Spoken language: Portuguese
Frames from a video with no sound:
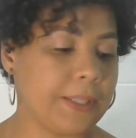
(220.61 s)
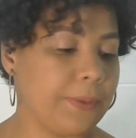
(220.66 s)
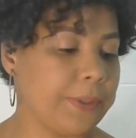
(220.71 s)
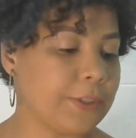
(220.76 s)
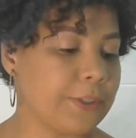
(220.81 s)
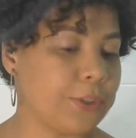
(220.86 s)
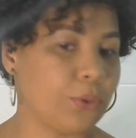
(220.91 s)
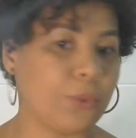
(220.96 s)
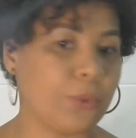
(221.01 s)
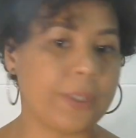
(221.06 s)
uma
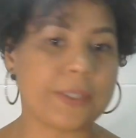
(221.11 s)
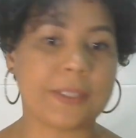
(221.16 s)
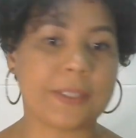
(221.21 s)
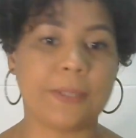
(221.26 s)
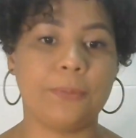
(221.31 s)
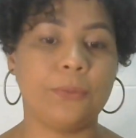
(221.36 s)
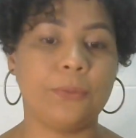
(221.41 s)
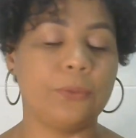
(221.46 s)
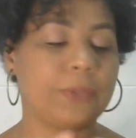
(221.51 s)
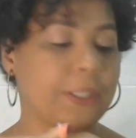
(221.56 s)

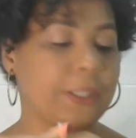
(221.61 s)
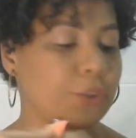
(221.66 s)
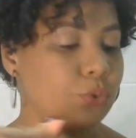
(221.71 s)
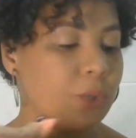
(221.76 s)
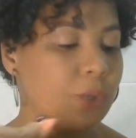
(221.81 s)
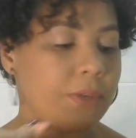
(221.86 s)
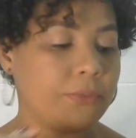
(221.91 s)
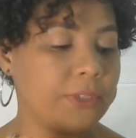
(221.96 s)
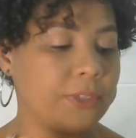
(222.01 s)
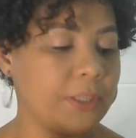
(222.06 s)
situação na
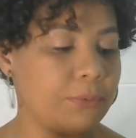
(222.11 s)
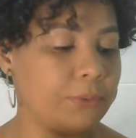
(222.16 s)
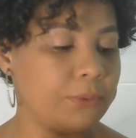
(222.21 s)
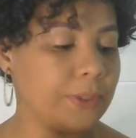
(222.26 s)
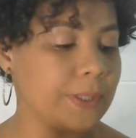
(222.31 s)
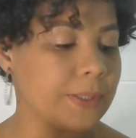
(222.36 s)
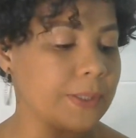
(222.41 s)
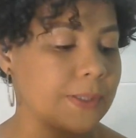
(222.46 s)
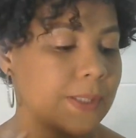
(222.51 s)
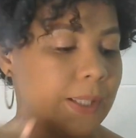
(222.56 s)
sua vida
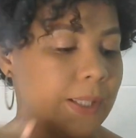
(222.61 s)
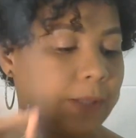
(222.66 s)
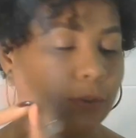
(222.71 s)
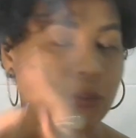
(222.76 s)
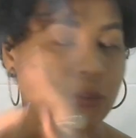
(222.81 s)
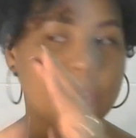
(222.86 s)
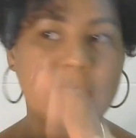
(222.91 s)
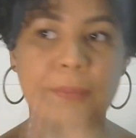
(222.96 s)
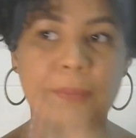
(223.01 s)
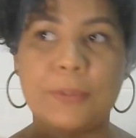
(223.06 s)
financeira onde
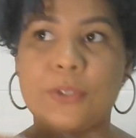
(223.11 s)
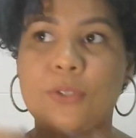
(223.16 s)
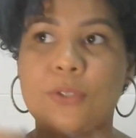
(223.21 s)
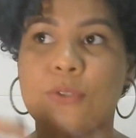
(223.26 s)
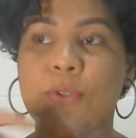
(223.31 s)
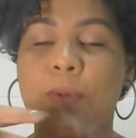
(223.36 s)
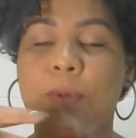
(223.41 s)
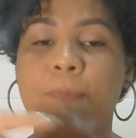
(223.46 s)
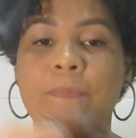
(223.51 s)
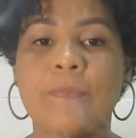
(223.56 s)
você
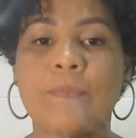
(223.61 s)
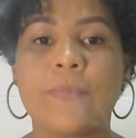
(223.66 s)
precisou